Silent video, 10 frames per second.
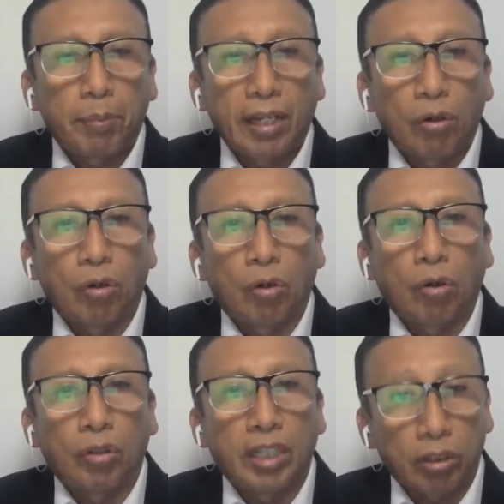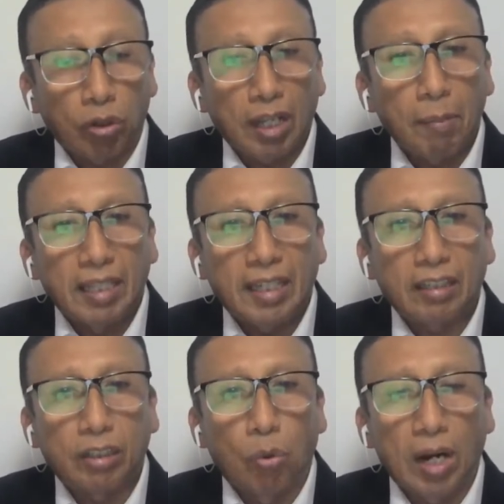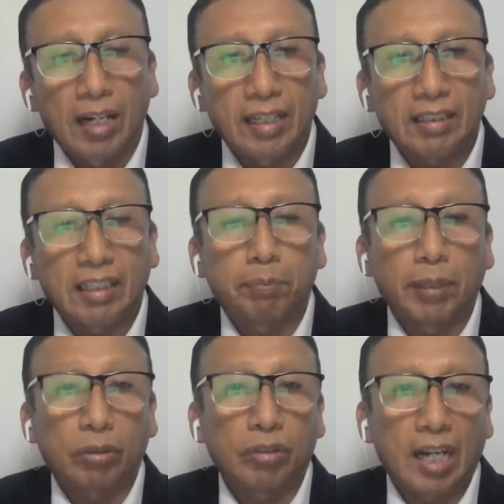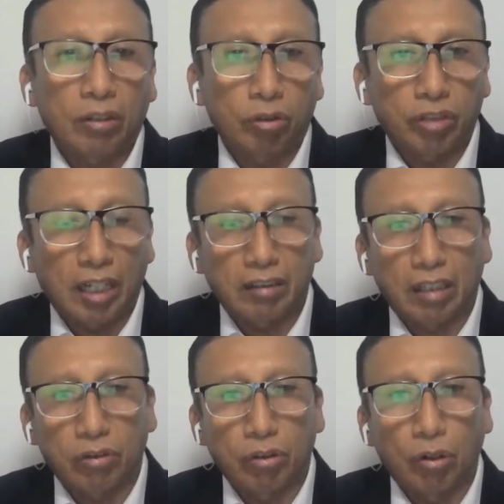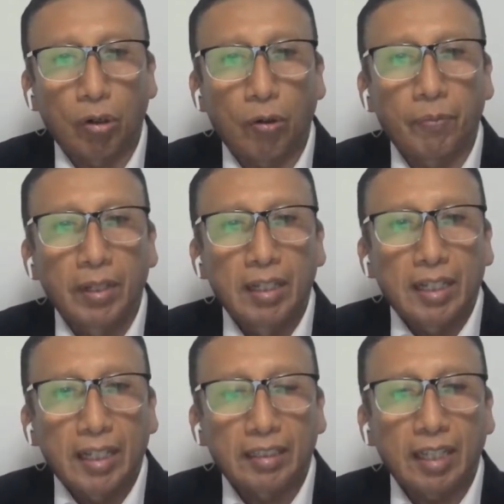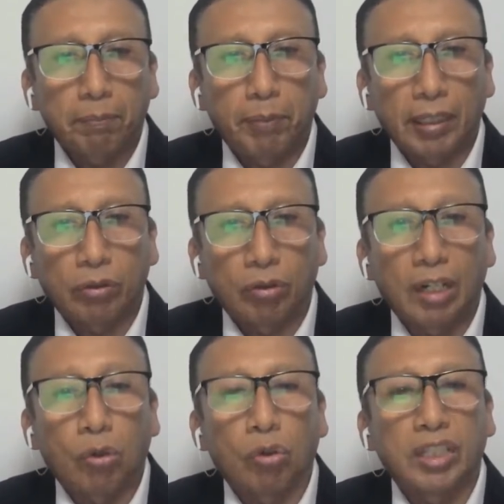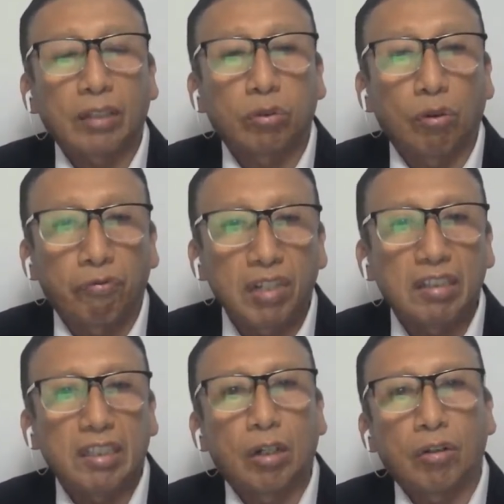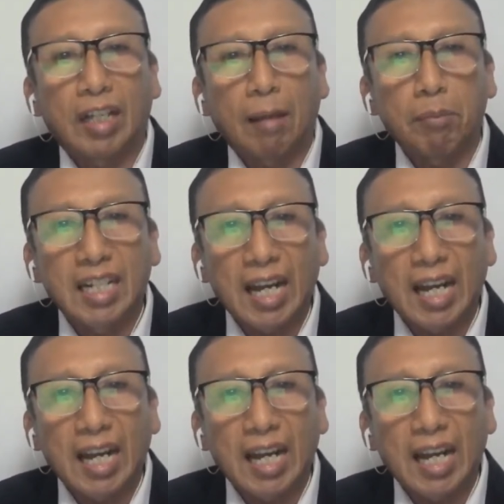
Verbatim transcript: pero de todas maneras igual ese aspecto de la socialización, ese aspecto del contacto físico, de la